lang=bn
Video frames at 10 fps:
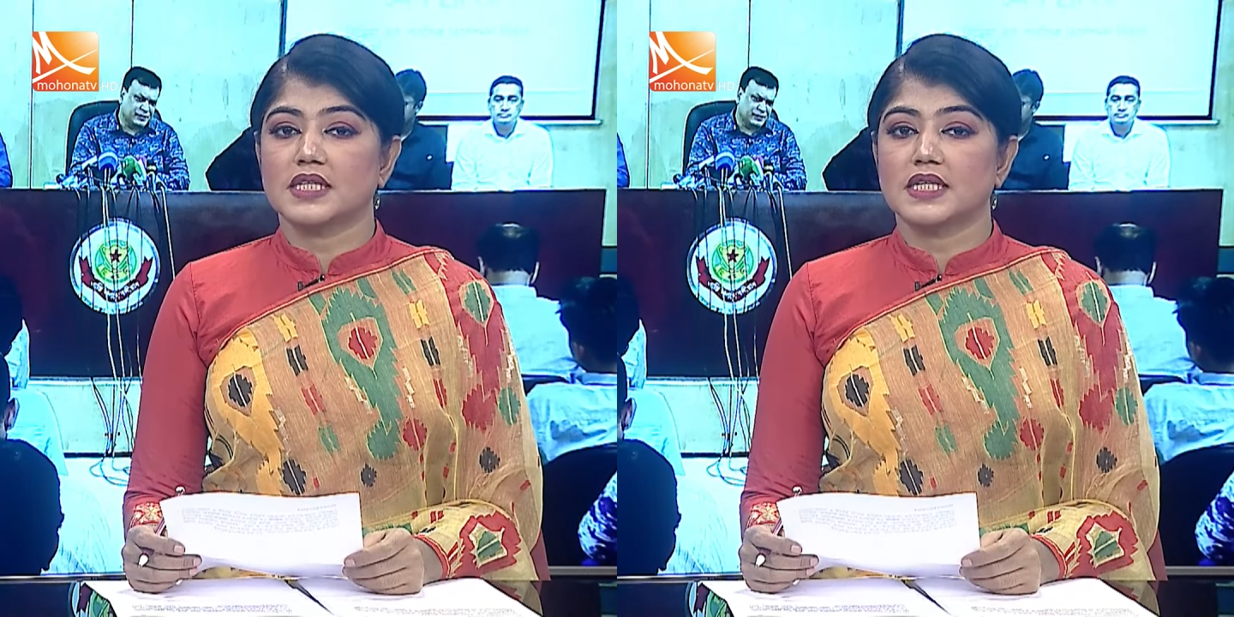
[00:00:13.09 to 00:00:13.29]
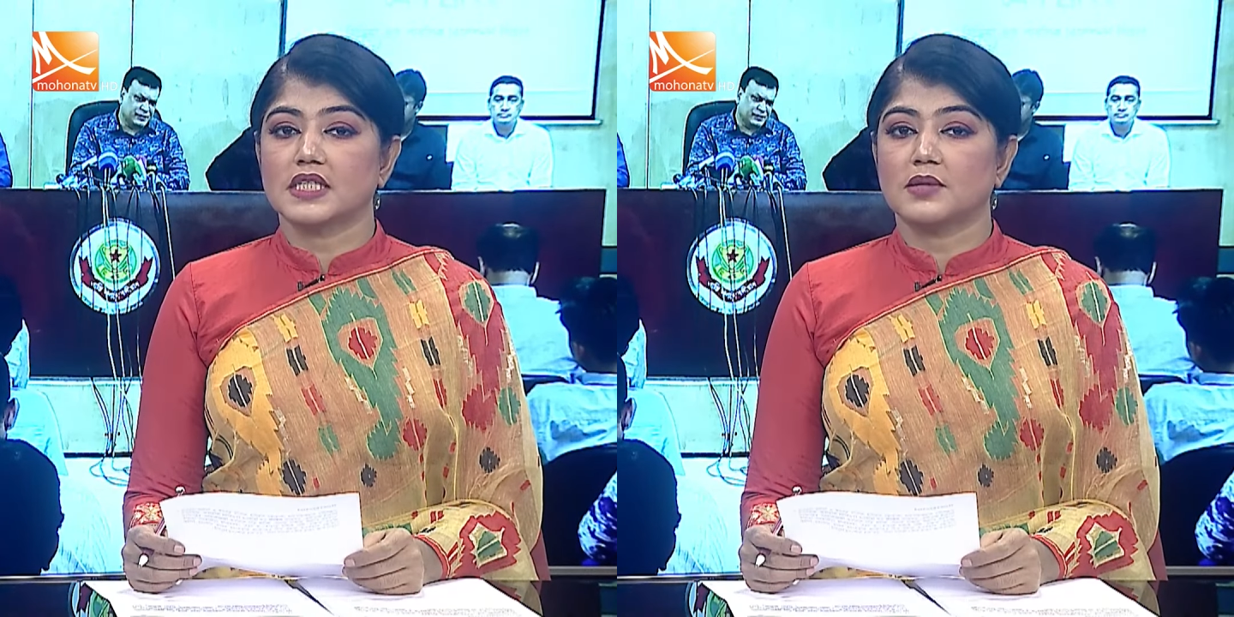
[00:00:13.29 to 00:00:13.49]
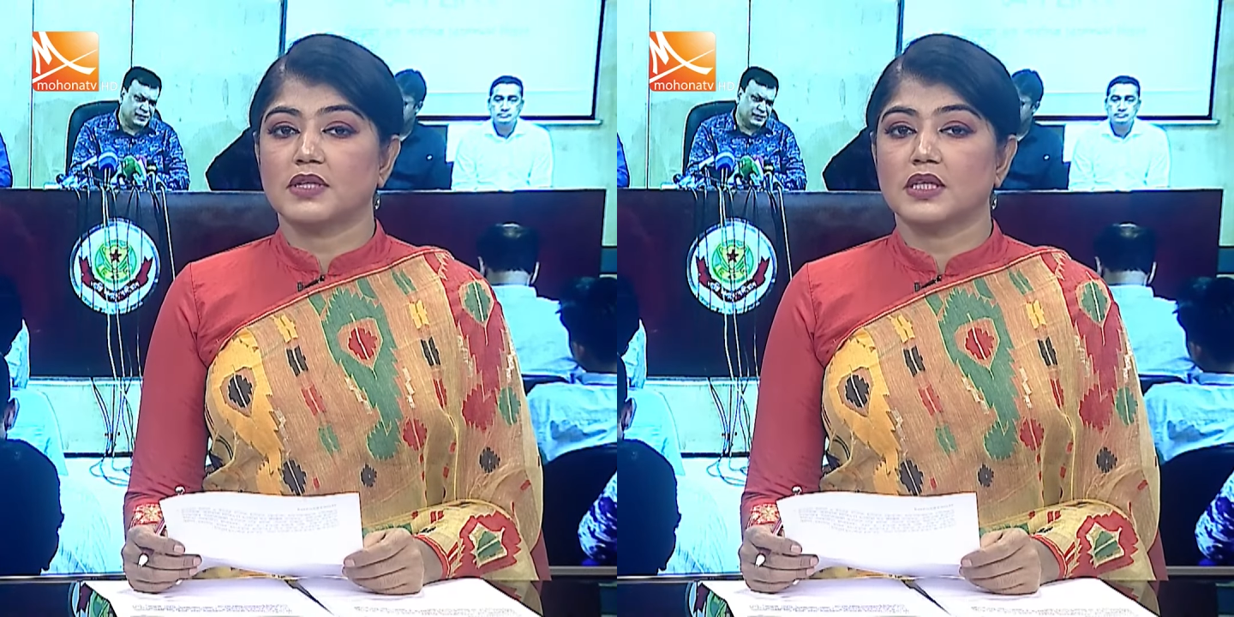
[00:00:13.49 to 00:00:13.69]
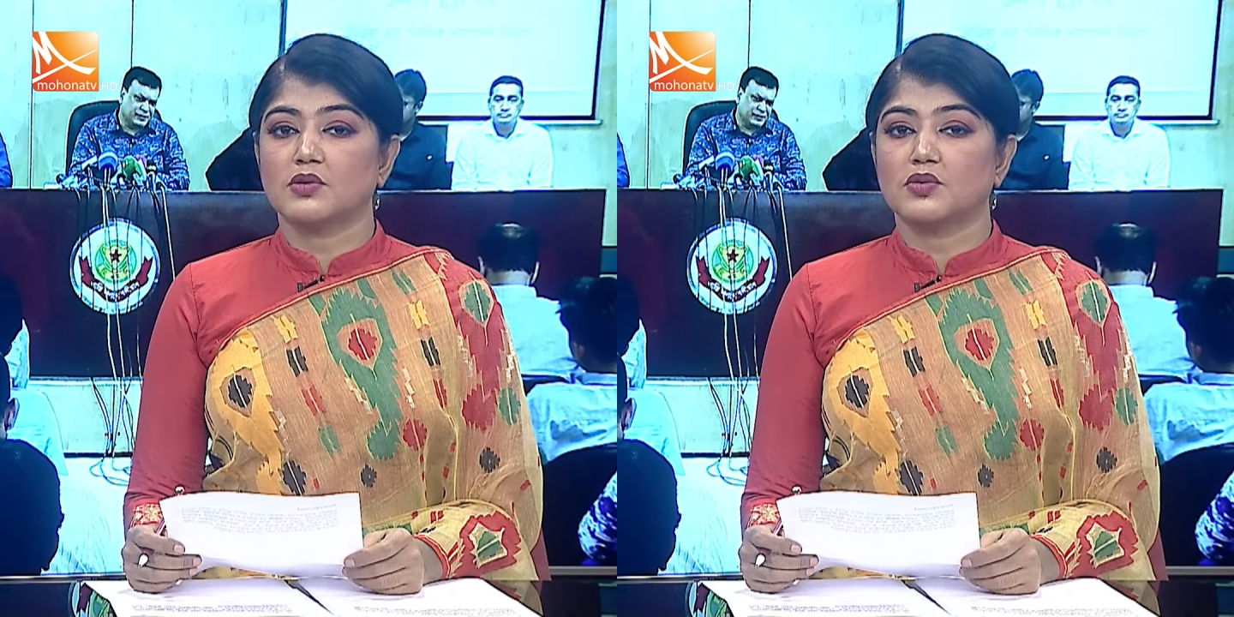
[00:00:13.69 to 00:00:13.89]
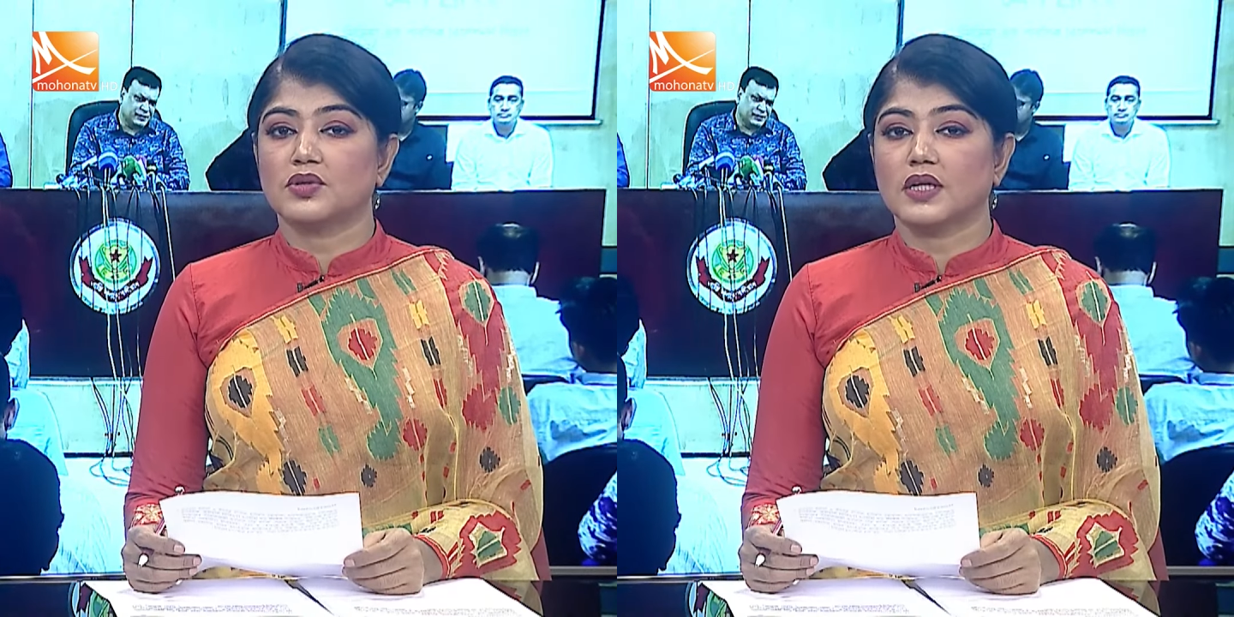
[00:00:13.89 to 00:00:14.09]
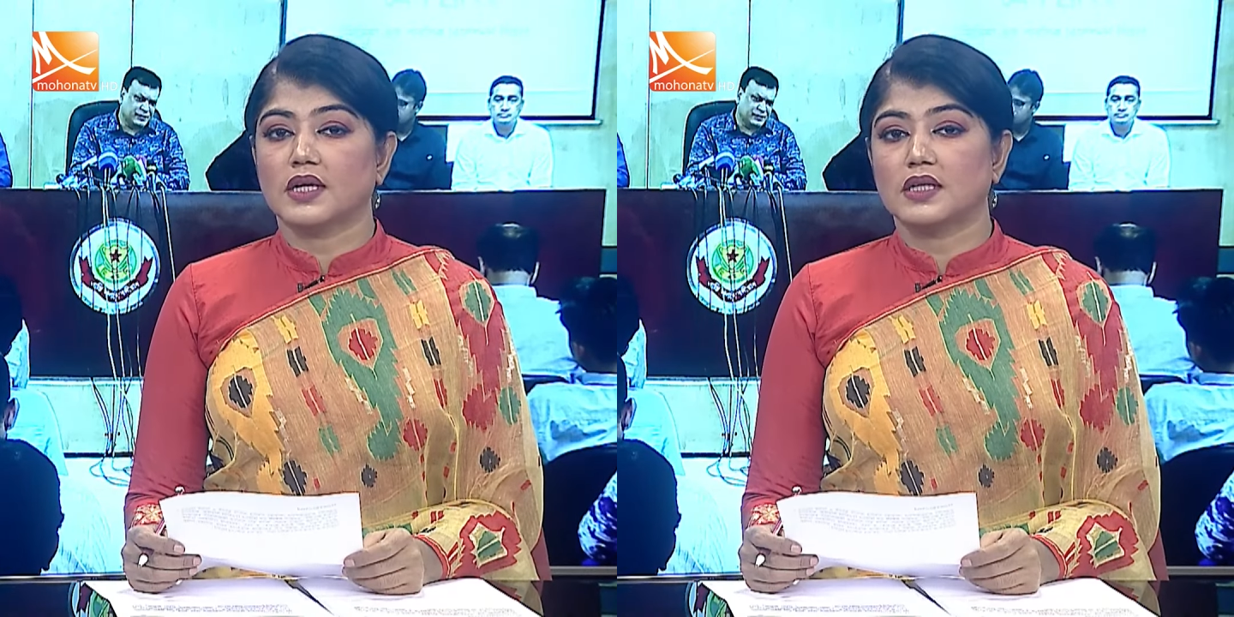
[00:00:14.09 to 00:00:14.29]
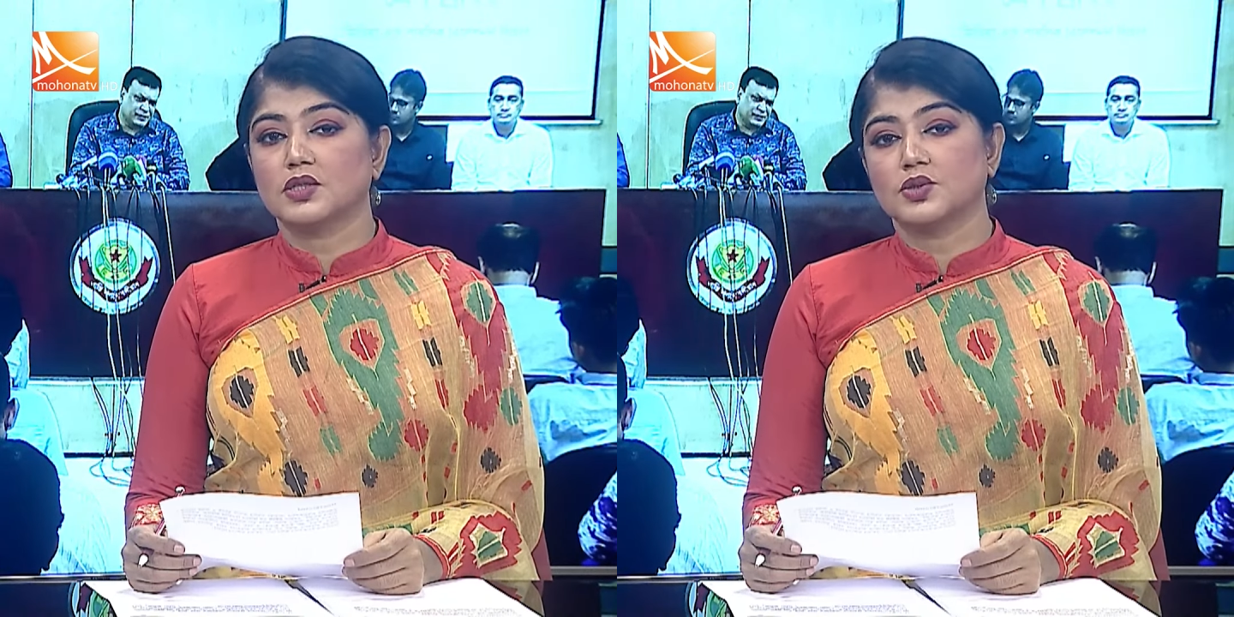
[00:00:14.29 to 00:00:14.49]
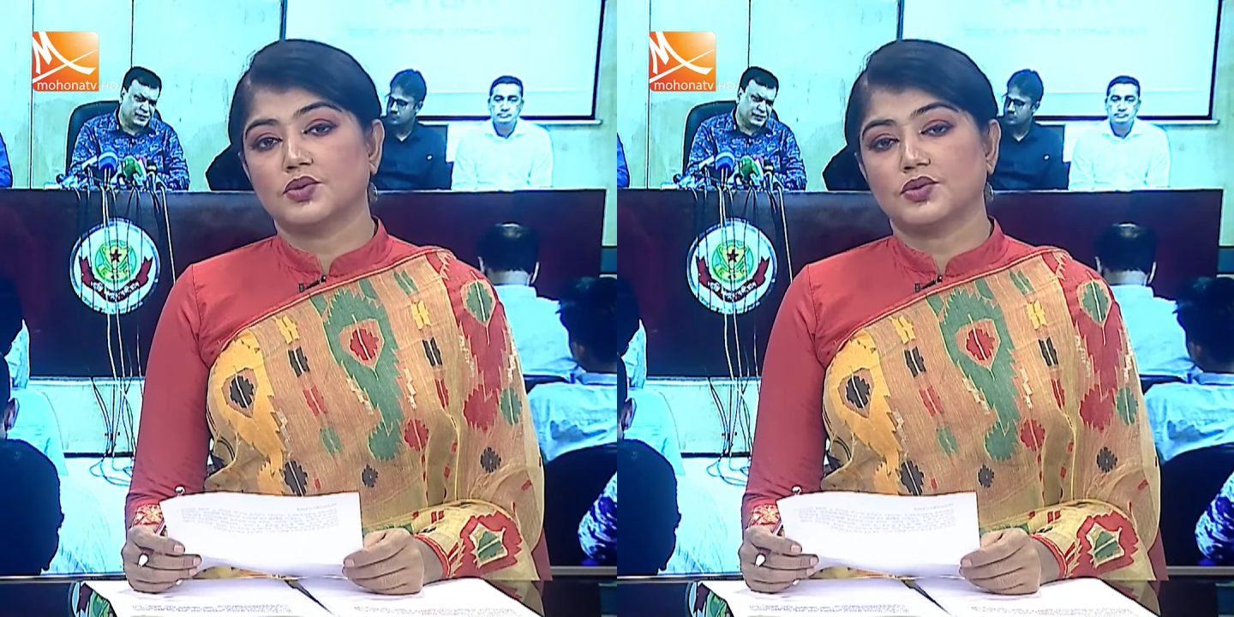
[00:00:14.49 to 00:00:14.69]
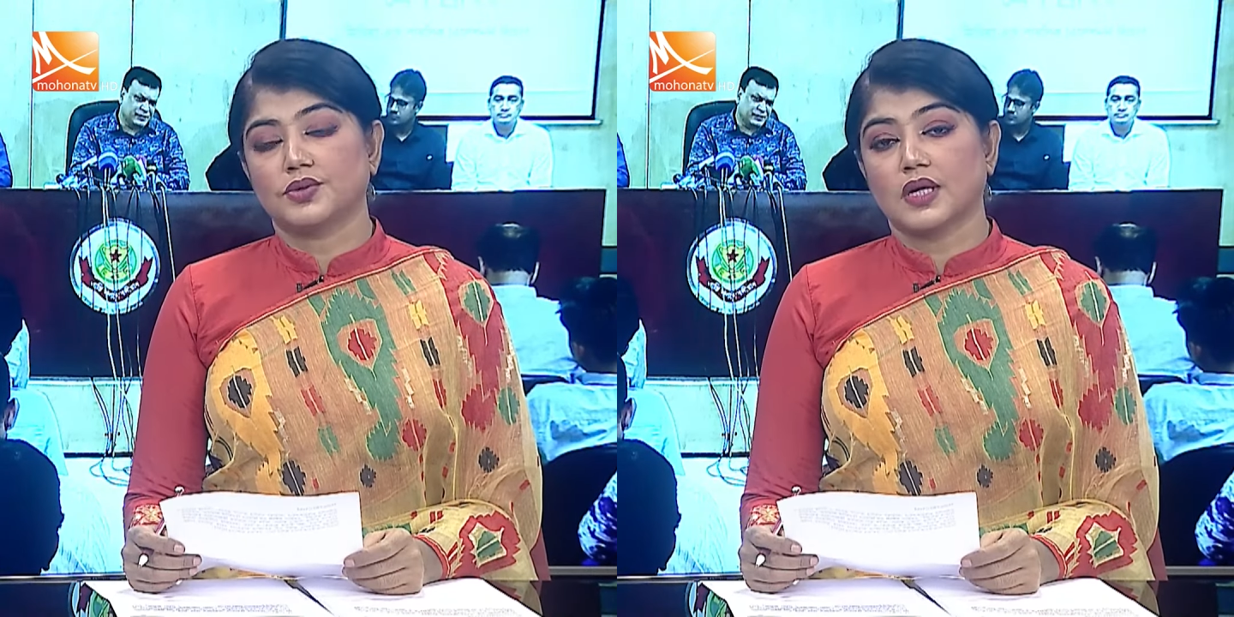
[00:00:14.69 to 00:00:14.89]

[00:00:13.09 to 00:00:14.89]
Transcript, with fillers: জিজ্ঞাসাবাদে হত্যাকাণ্ডে জড়িত